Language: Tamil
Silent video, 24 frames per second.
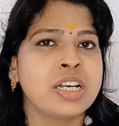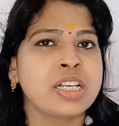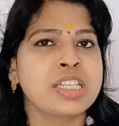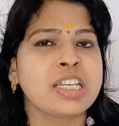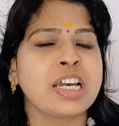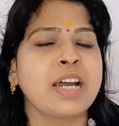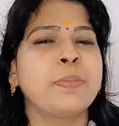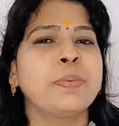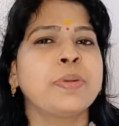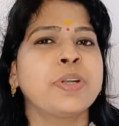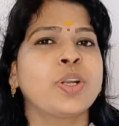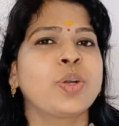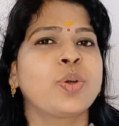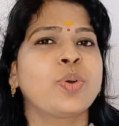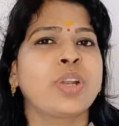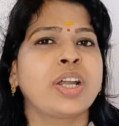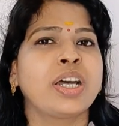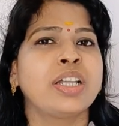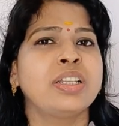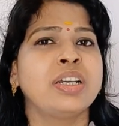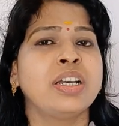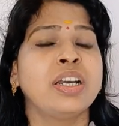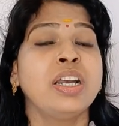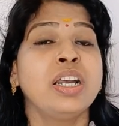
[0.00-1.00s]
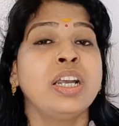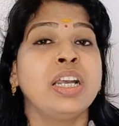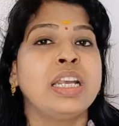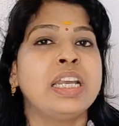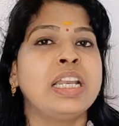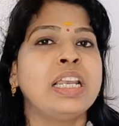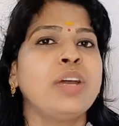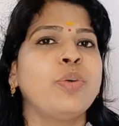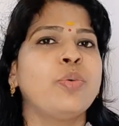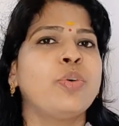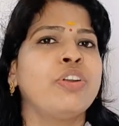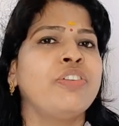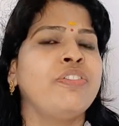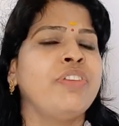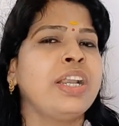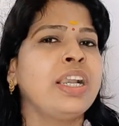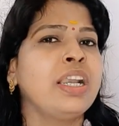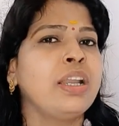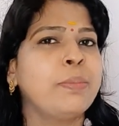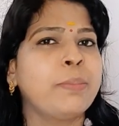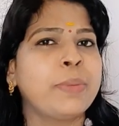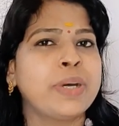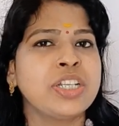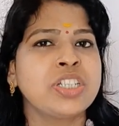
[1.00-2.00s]
சாப்பிடக்கூடாது இல்லை
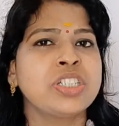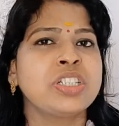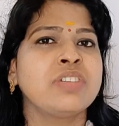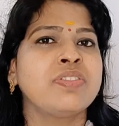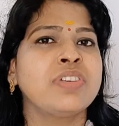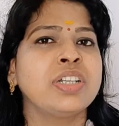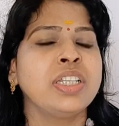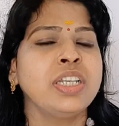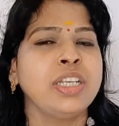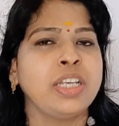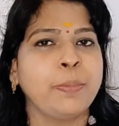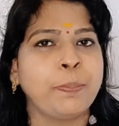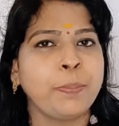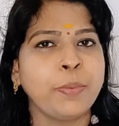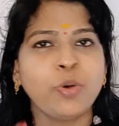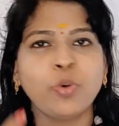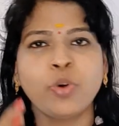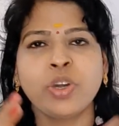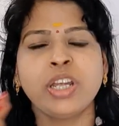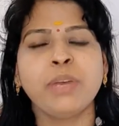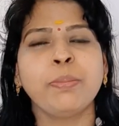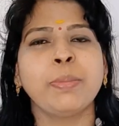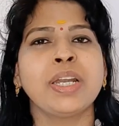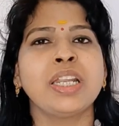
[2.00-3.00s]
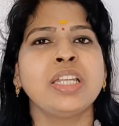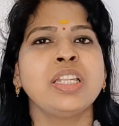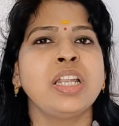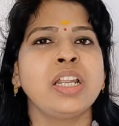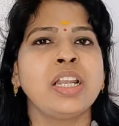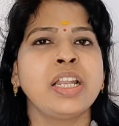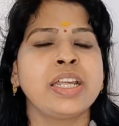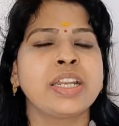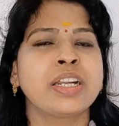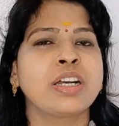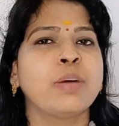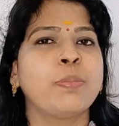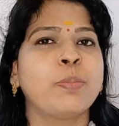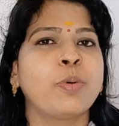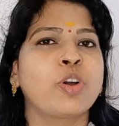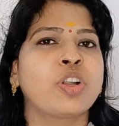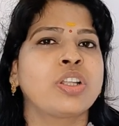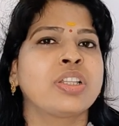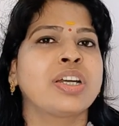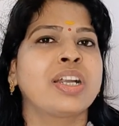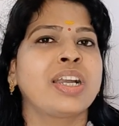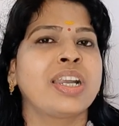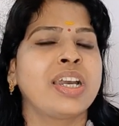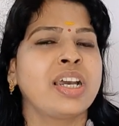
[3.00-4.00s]
ஒருவேளை மனுஷன் வந்து எப்போ ஒரே மனநிலையில் இருக்க
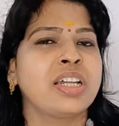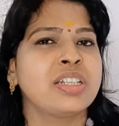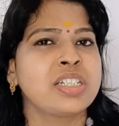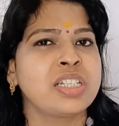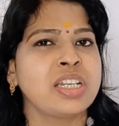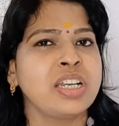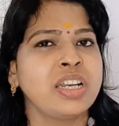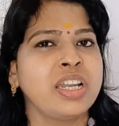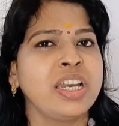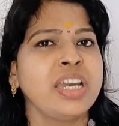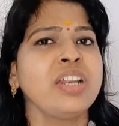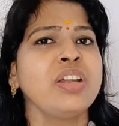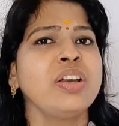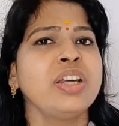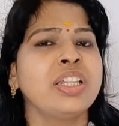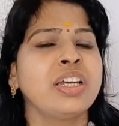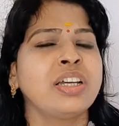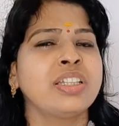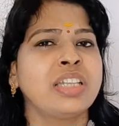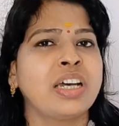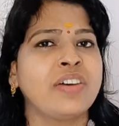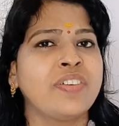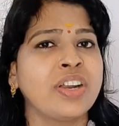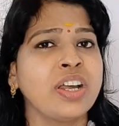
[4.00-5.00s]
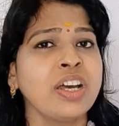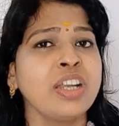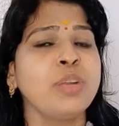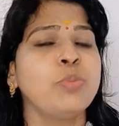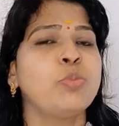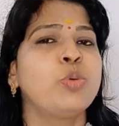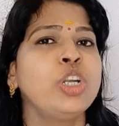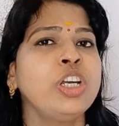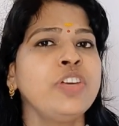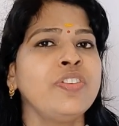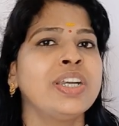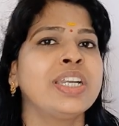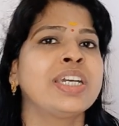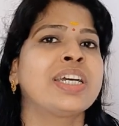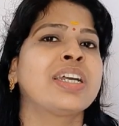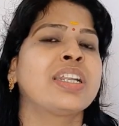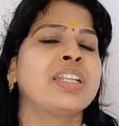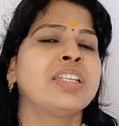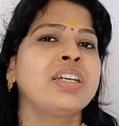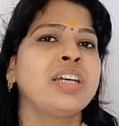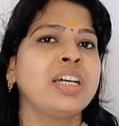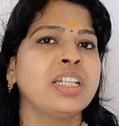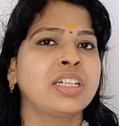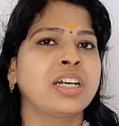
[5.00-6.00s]
போகிறது கிடையாது சில நேரம் ஏதாவது தவறான முடிவு
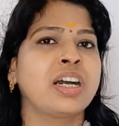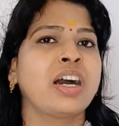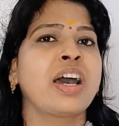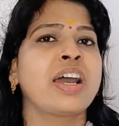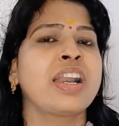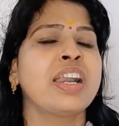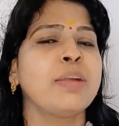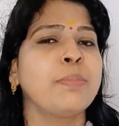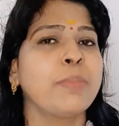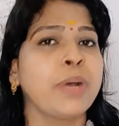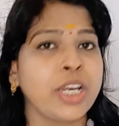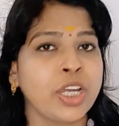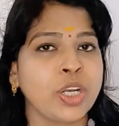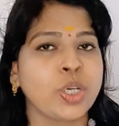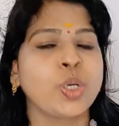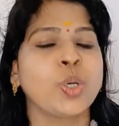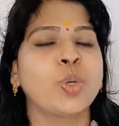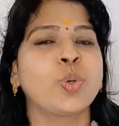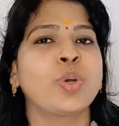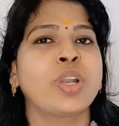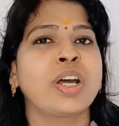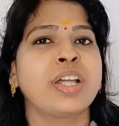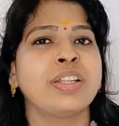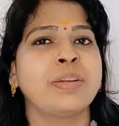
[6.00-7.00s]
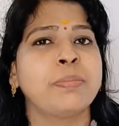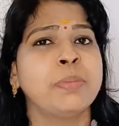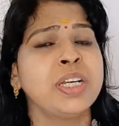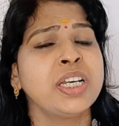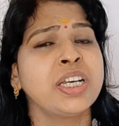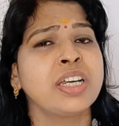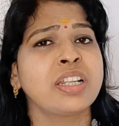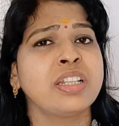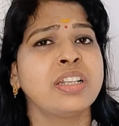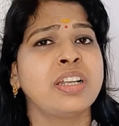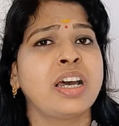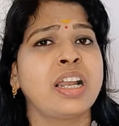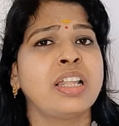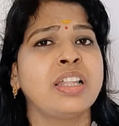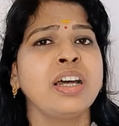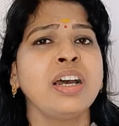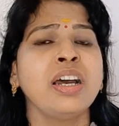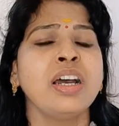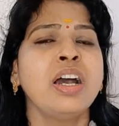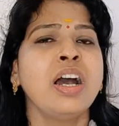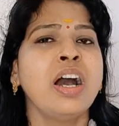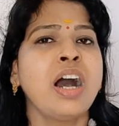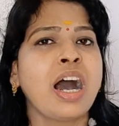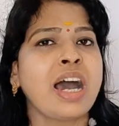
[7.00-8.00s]
எடுக்கிறதுக்கு அது காரணமாக இருக்கக்கூடாது அப்படிங்கிறதுனால
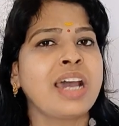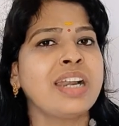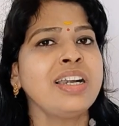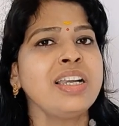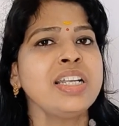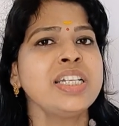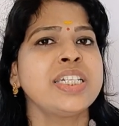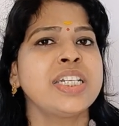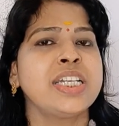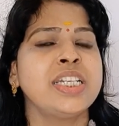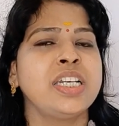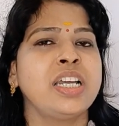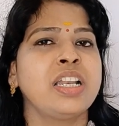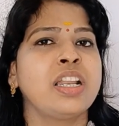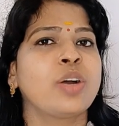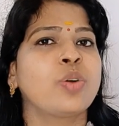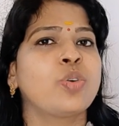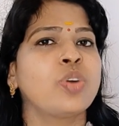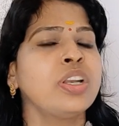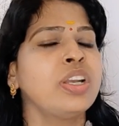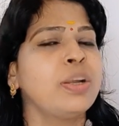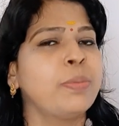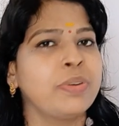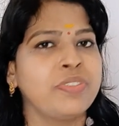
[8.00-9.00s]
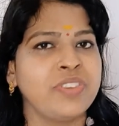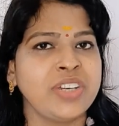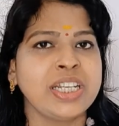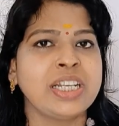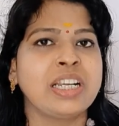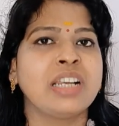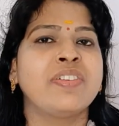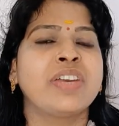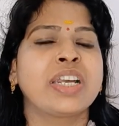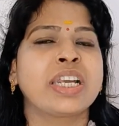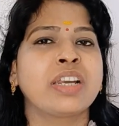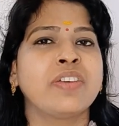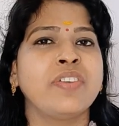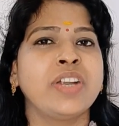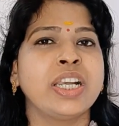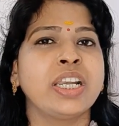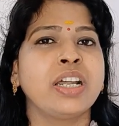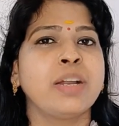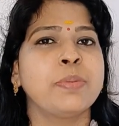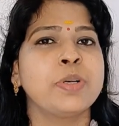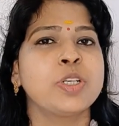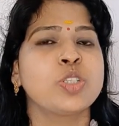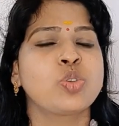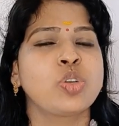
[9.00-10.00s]
தான் அரளி செடியெல்லாம் கூட நம்ம வீட்டில் வைக்க
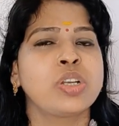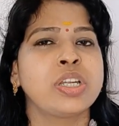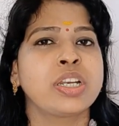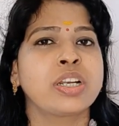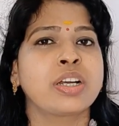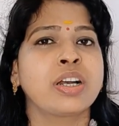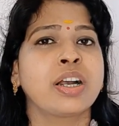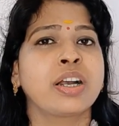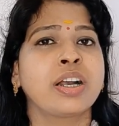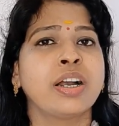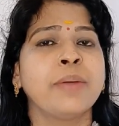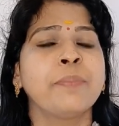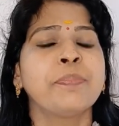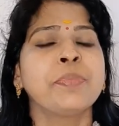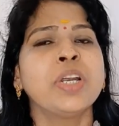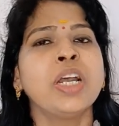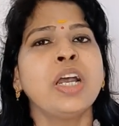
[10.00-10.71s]
வேண்டாம் அப்படின்னு சொல்லியிருக்காங்க